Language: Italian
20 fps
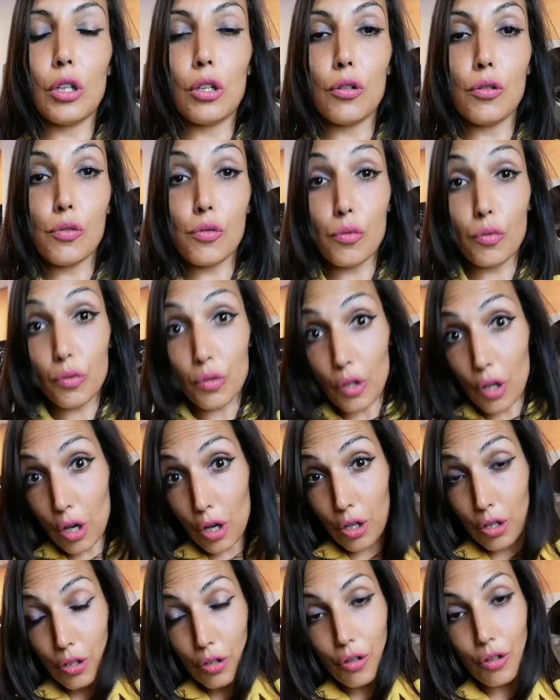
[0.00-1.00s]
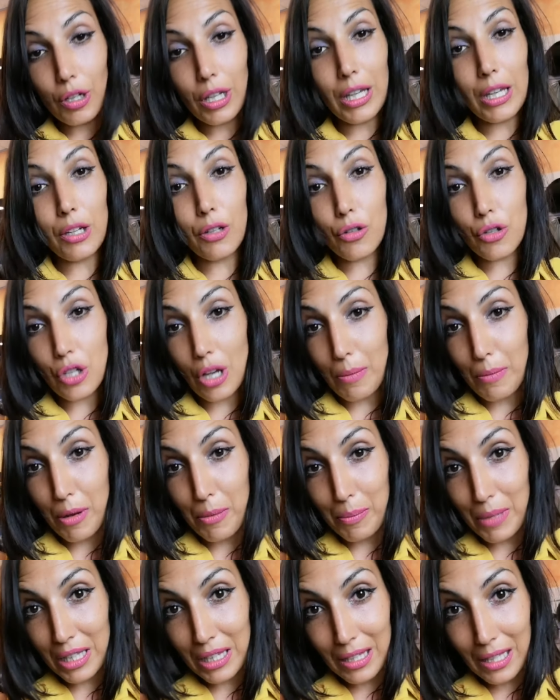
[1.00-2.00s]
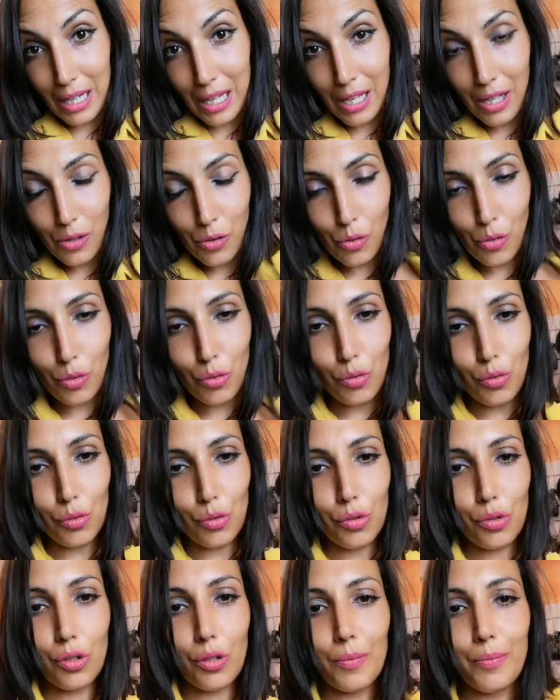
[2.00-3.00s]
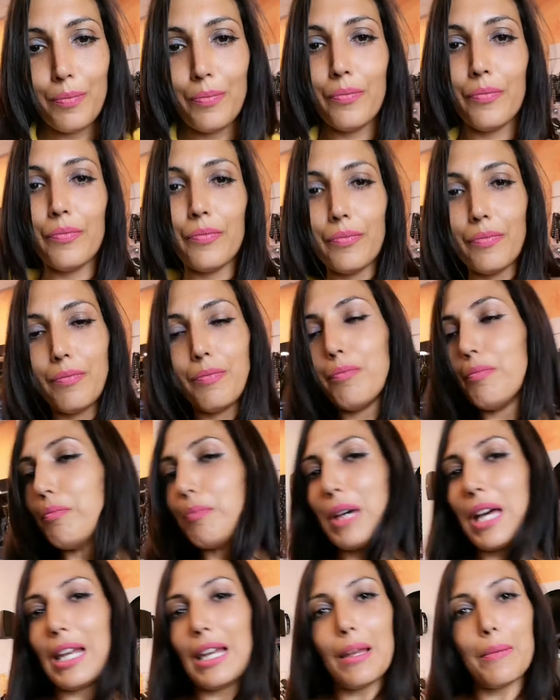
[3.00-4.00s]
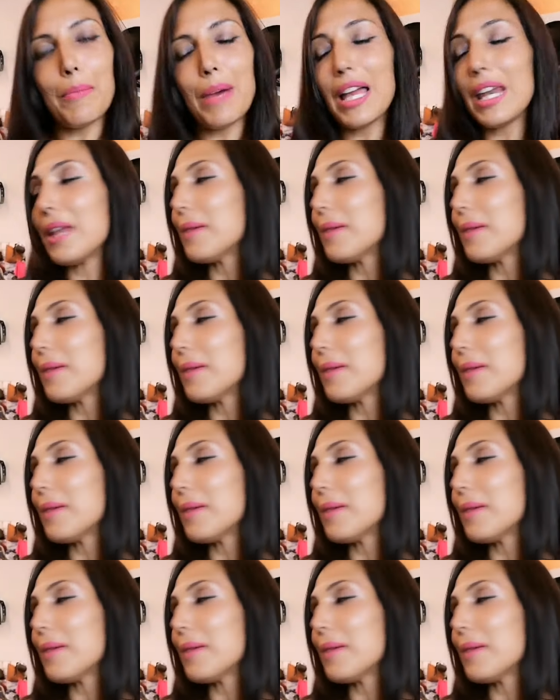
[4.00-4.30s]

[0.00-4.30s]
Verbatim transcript: tono su tono che riusciamo a mettere su tutto bella